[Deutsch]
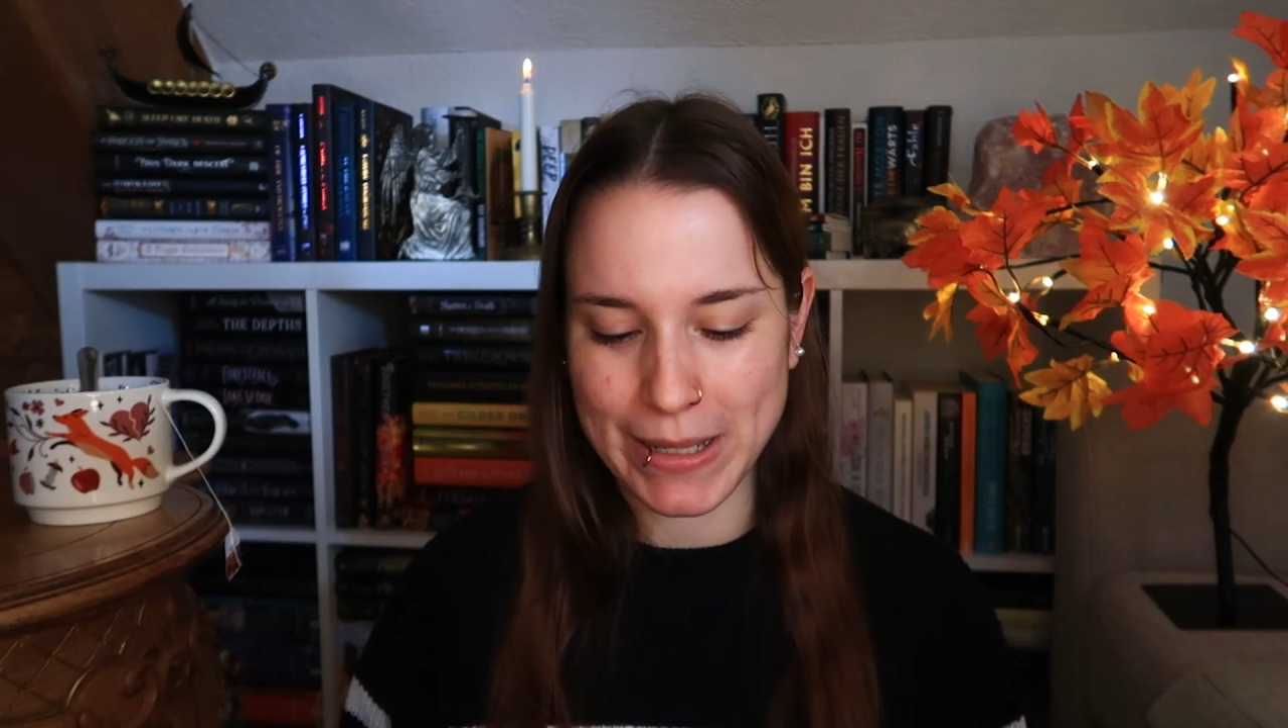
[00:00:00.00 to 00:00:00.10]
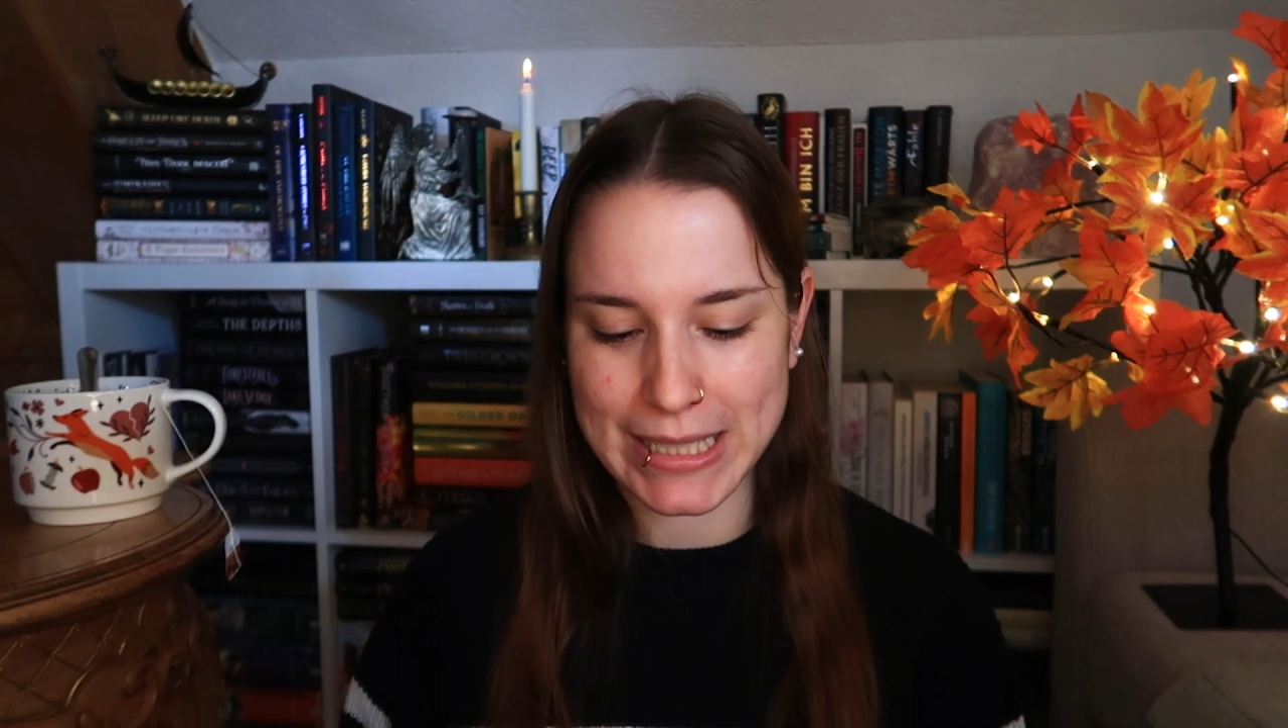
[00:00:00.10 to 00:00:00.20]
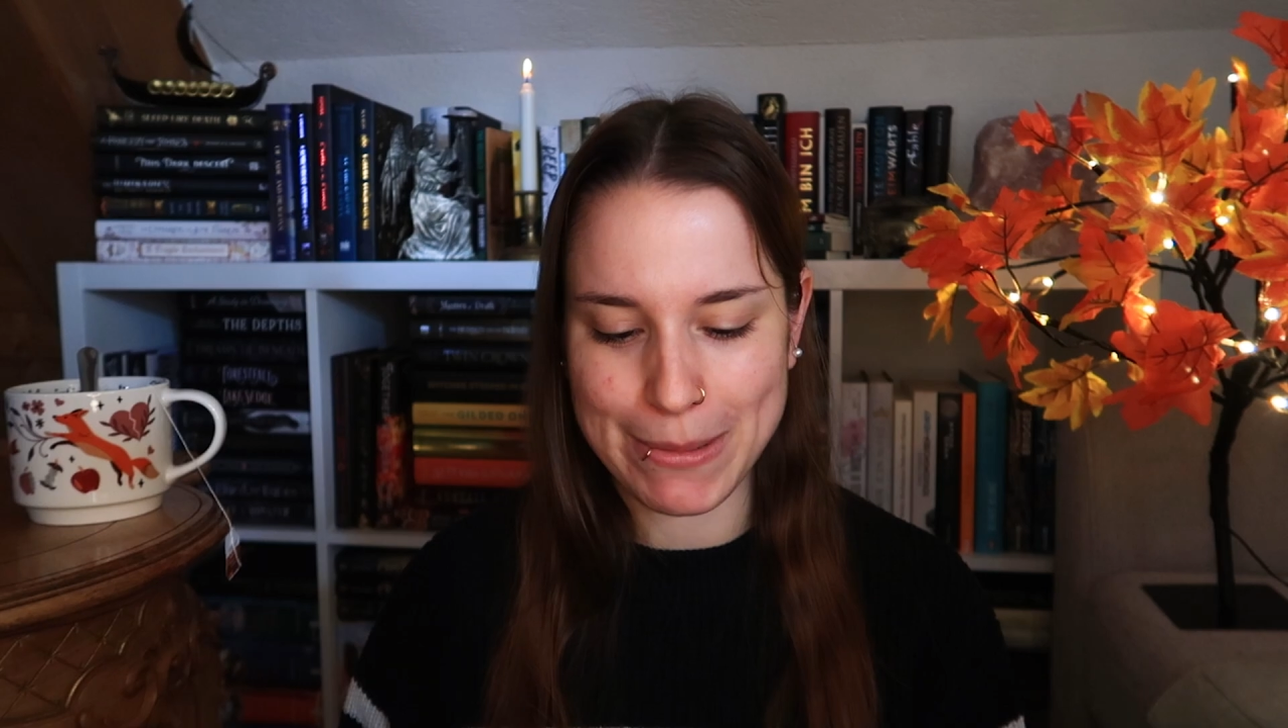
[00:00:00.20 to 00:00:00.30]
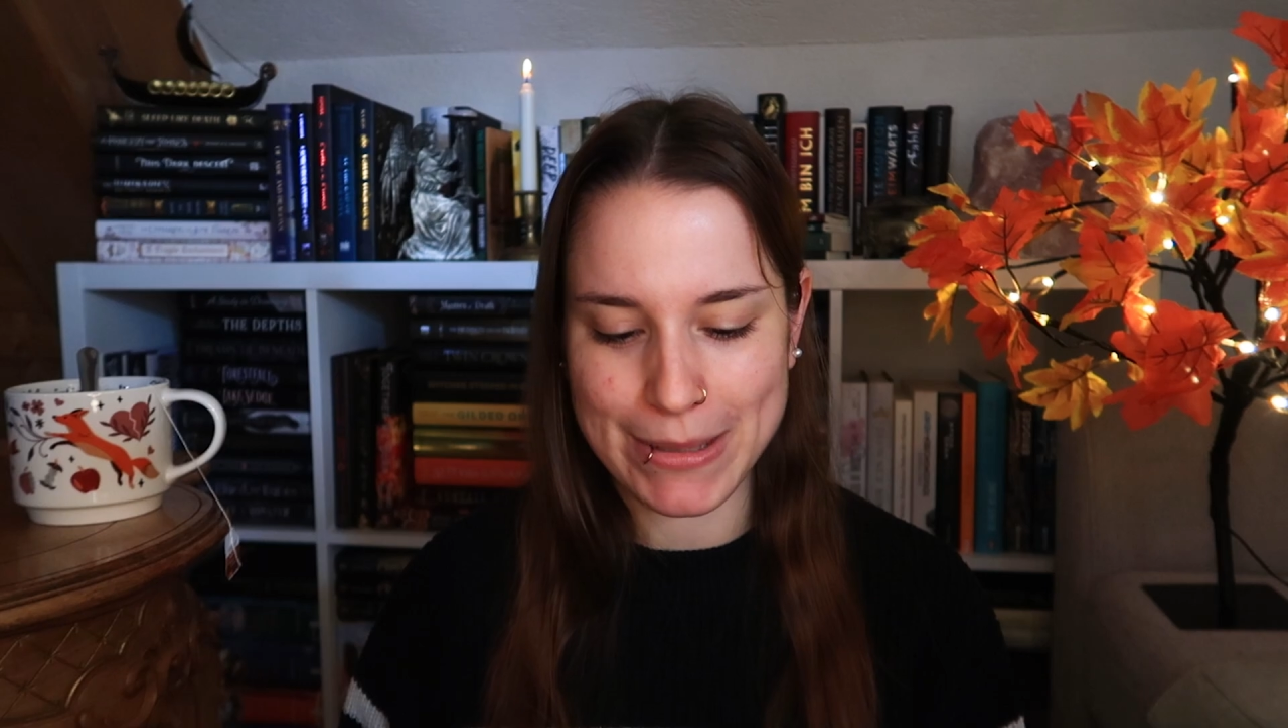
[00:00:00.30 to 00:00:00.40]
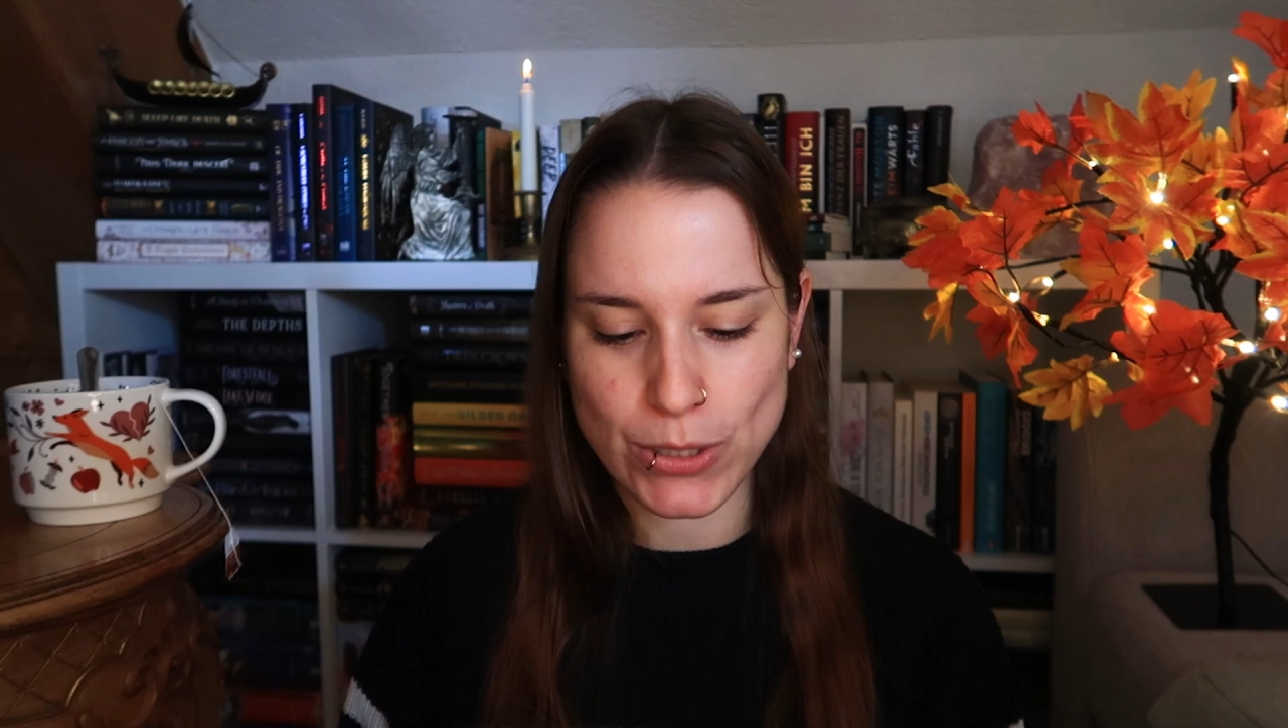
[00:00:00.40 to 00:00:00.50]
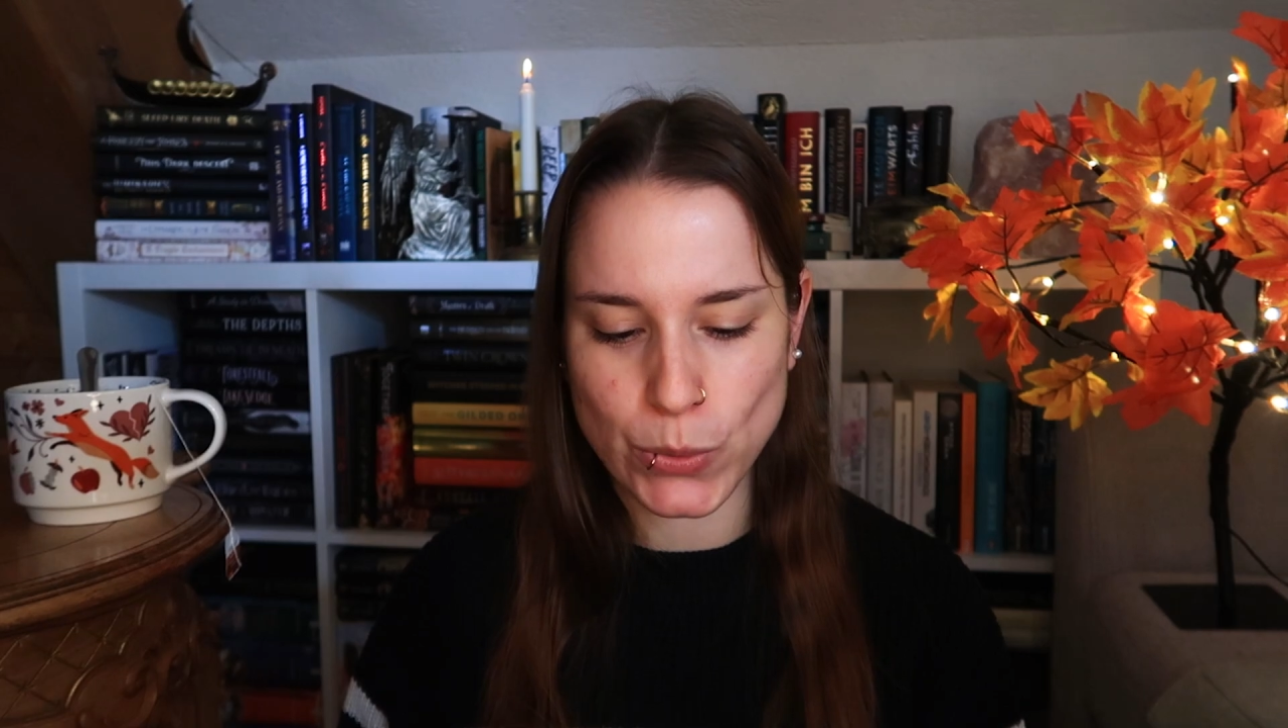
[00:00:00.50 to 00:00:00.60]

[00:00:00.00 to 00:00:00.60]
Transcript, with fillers: bei dem ich